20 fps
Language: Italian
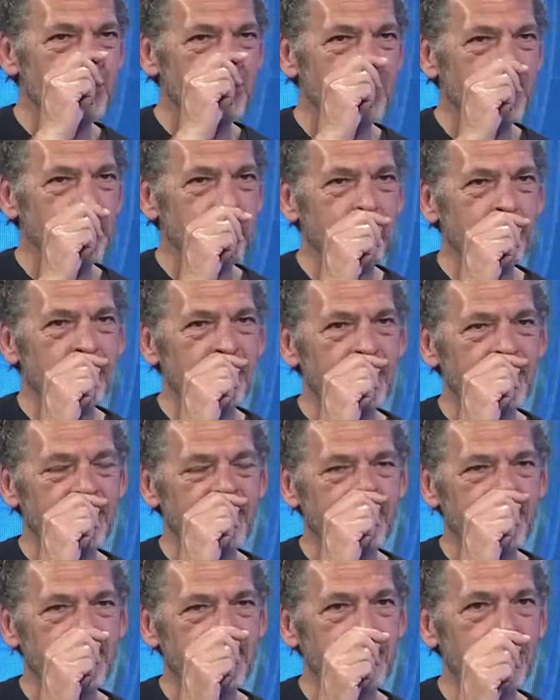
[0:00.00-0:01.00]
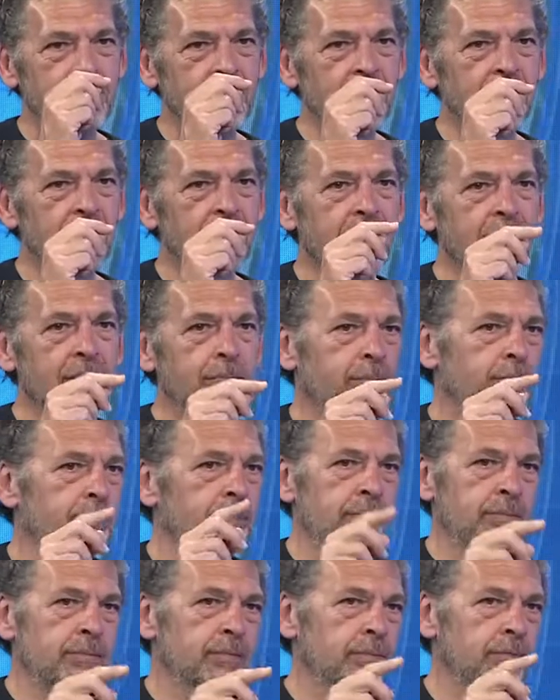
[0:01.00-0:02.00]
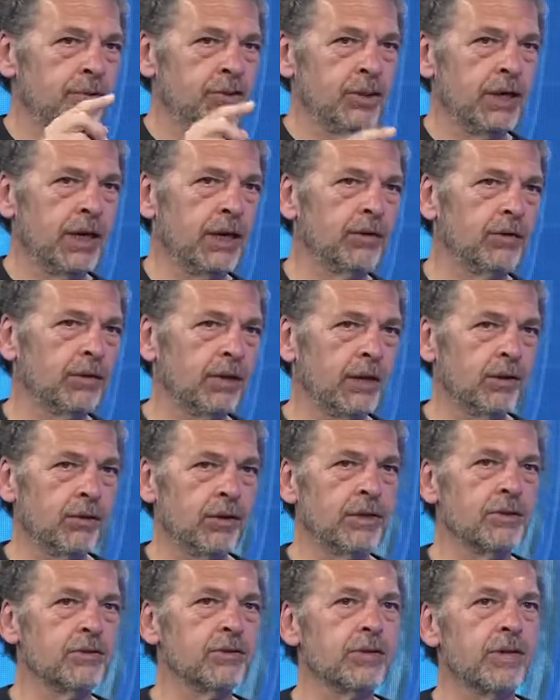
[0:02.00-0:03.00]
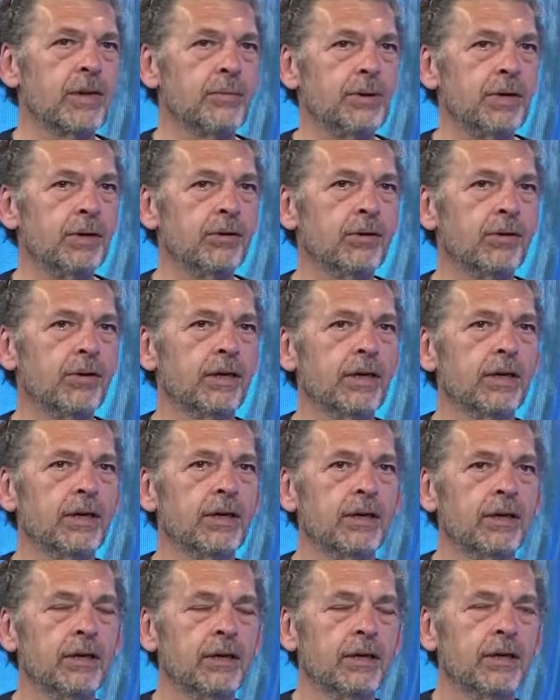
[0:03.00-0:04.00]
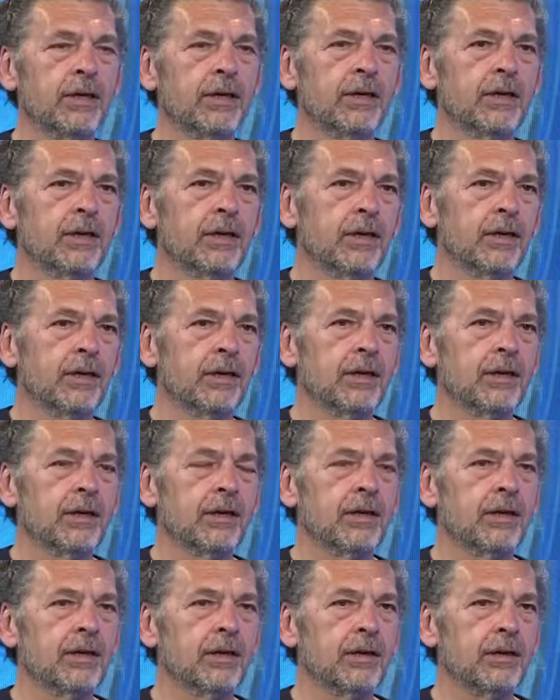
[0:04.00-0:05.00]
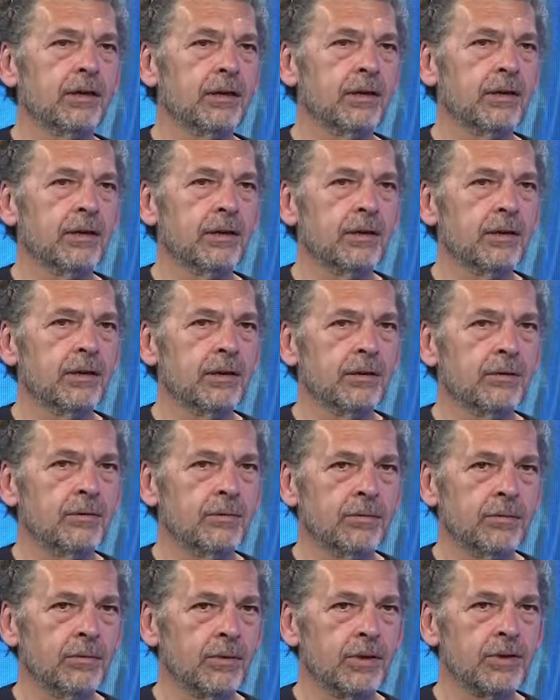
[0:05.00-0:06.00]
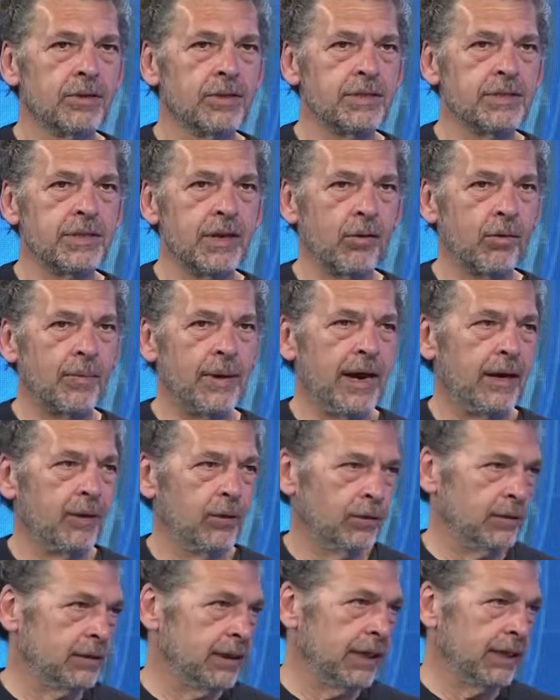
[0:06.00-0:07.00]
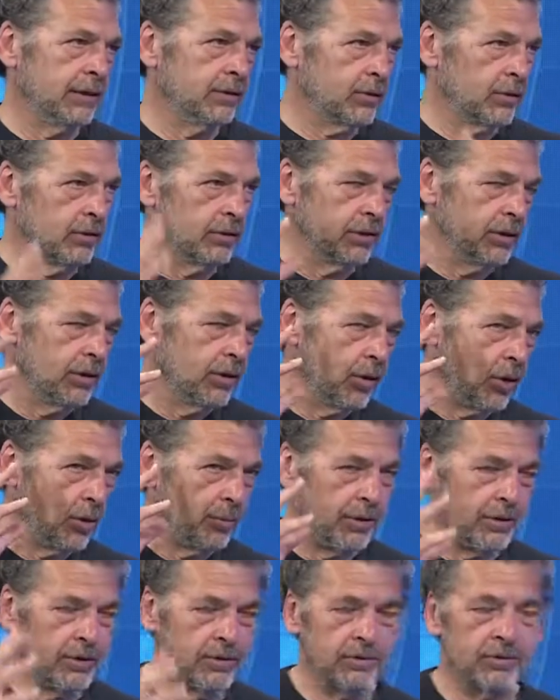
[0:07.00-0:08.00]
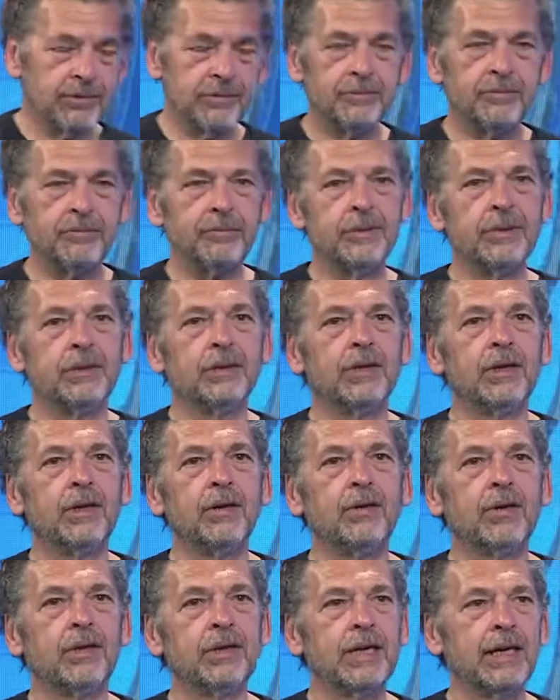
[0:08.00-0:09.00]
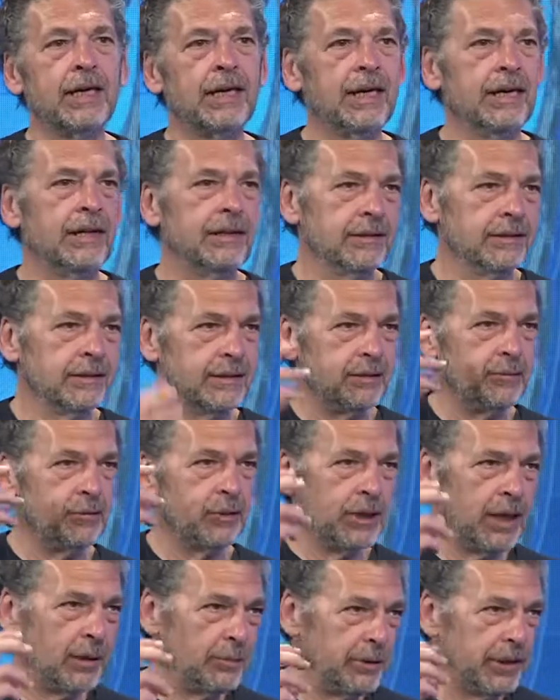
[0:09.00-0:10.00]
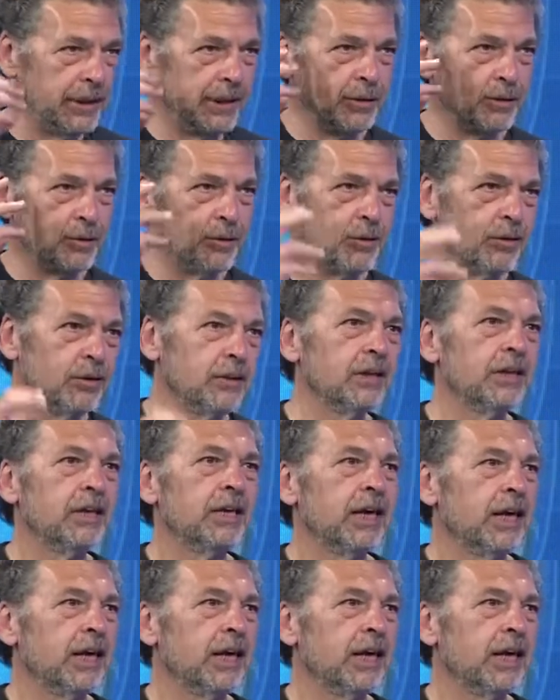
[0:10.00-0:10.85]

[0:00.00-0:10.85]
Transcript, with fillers: film, eh, che è girato da Lorenzo D'Amico, che è un regista romano, tra l'altro il nome vi ricorderà Silvio D'Amico eh